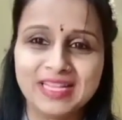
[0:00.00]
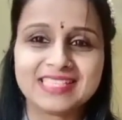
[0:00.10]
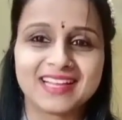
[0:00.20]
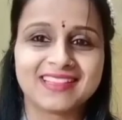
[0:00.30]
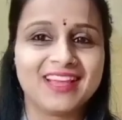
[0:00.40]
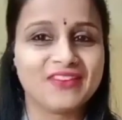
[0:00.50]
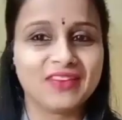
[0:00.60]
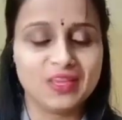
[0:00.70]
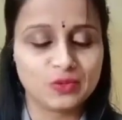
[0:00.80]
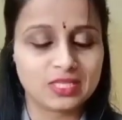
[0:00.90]
मिल जाता है
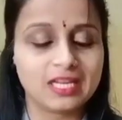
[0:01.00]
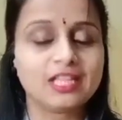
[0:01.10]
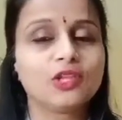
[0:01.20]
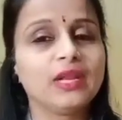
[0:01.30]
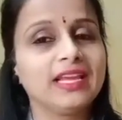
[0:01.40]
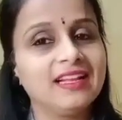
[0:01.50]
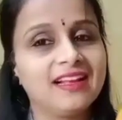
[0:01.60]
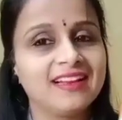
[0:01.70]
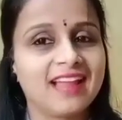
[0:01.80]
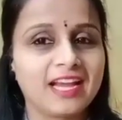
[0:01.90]
वही यूज़ कर लेती हूँ लेकिन
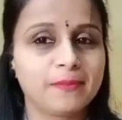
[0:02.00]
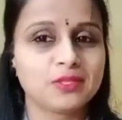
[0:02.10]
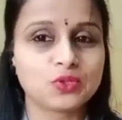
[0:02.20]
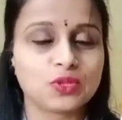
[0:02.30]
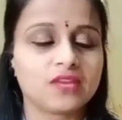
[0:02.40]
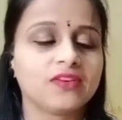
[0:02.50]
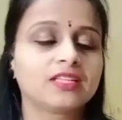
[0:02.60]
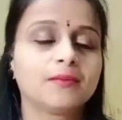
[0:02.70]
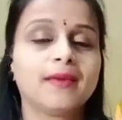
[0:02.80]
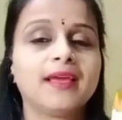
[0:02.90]
हाँ नाइट में सोते
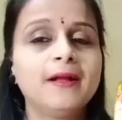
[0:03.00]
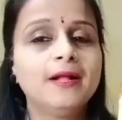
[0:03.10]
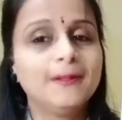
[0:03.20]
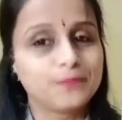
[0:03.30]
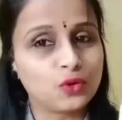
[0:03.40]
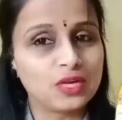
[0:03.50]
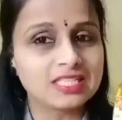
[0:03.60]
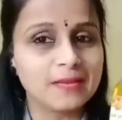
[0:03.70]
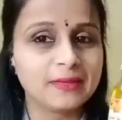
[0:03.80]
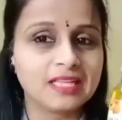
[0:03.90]
वक्त मैं थोड़ा
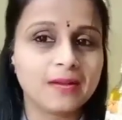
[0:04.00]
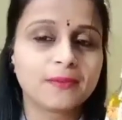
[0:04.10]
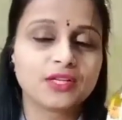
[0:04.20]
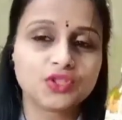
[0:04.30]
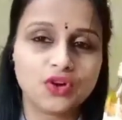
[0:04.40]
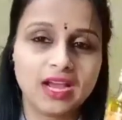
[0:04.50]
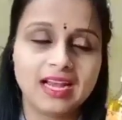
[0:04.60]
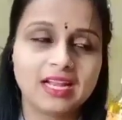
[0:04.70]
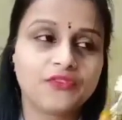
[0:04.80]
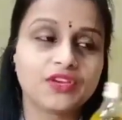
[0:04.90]
सा बादाम का जो
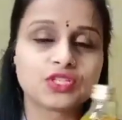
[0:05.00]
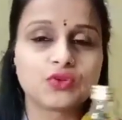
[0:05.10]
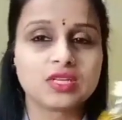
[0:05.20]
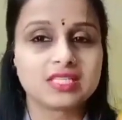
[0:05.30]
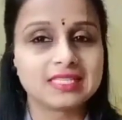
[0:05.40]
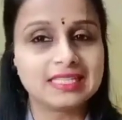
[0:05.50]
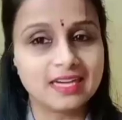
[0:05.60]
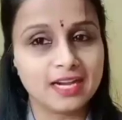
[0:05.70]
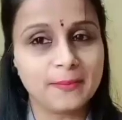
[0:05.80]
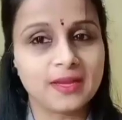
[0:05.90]
ऑयल है फेस को अच्छे से
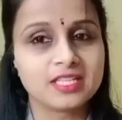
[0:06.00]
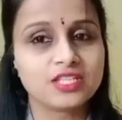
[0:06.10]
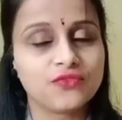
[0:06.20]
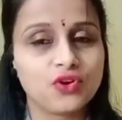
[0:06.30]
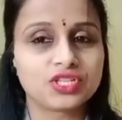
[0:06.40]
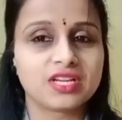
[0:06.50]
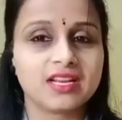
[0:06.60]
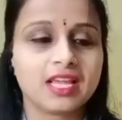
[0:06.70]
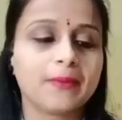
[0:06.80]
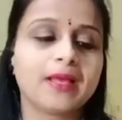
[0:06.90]
ठंडे पानी से वॉश
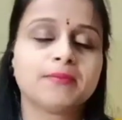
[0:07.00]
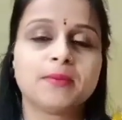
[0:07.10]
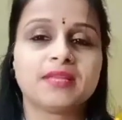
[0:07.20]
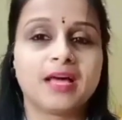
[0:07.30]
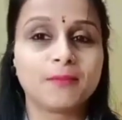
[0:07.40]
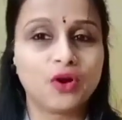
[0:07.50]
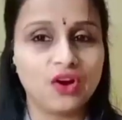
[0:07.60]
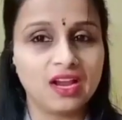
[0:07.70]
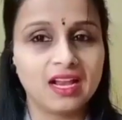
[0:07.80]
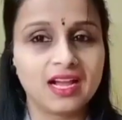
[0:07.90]
करने के बाद मैं बादाम का
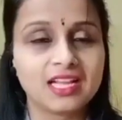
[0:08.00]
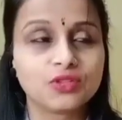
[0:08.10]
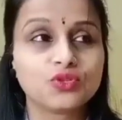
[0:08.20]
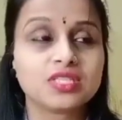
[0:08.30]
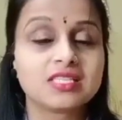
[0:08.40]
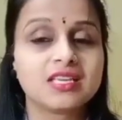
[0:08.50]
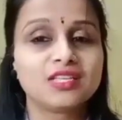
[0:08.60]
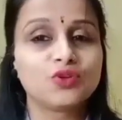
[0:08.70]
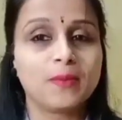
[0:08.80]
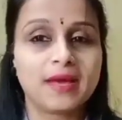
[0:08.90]
ऑयल लगा लेती हूँ जिससे कि
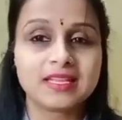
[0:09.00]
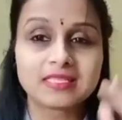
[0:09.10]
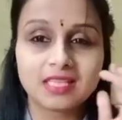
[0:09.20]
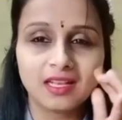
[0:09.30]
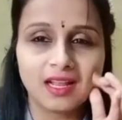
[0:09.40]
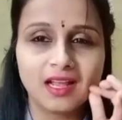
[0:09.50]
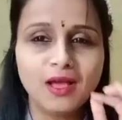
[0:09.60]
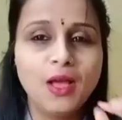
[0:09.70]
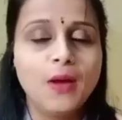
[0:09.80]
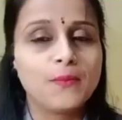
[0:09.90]
जो हमारी स्किन है ना
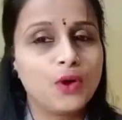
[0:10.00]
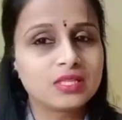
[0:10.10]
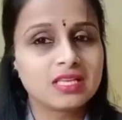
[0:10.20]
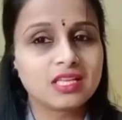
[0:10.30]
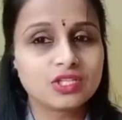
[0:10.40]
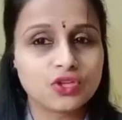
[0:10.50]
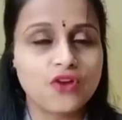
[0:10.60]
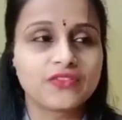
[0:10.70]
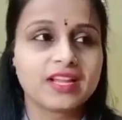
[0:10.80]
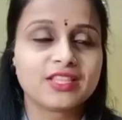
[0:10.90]
बहुत ज़्यादा
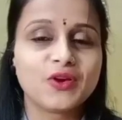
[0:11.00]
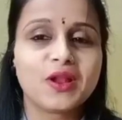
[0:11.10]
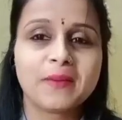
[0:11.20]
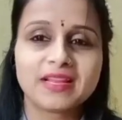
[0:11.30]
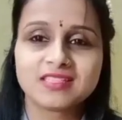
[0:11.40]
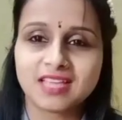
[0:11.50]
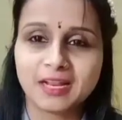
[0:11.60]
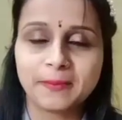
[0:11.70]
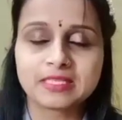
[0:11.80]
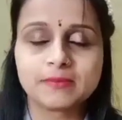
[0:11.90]
सॉफ्ट रहती है और हमारे
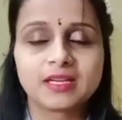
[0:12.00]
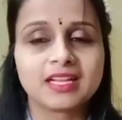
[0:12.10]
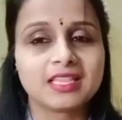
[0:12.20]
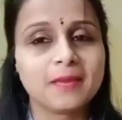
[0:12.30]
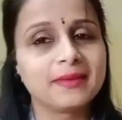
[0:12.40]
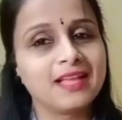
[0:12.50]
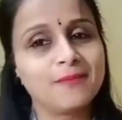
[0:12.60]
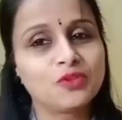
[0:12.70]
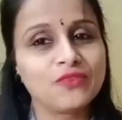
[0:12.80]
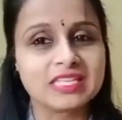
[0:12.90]
चेहरे पे चमक रहती है
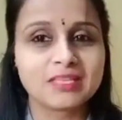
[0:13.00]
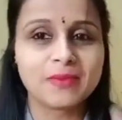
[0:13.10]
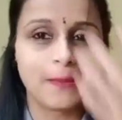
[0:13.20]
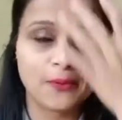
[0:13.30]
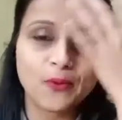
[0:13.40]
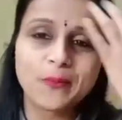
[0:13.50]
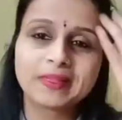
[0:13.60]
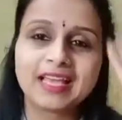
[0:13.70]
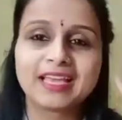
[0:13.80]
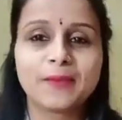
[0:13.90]
बादाम तो वैसे भी आप लोगों को
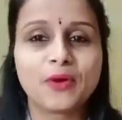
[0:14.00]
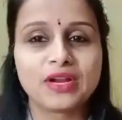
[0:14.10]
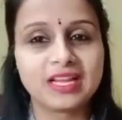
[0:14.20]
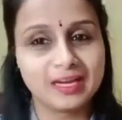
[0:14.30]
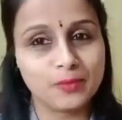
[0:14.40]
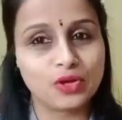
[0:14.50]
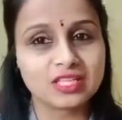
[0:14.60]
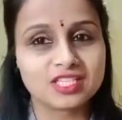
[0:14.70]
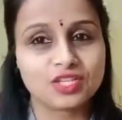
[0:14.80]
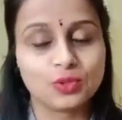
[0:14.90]
पता है कि बॉडी के लिए बहुत
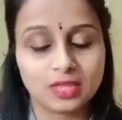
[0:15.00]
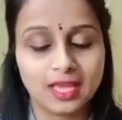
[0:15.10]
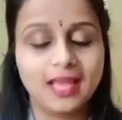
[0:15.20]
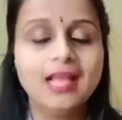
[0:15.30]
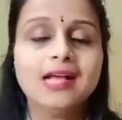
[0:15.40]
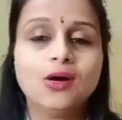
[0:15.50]
अच्छे होते हैं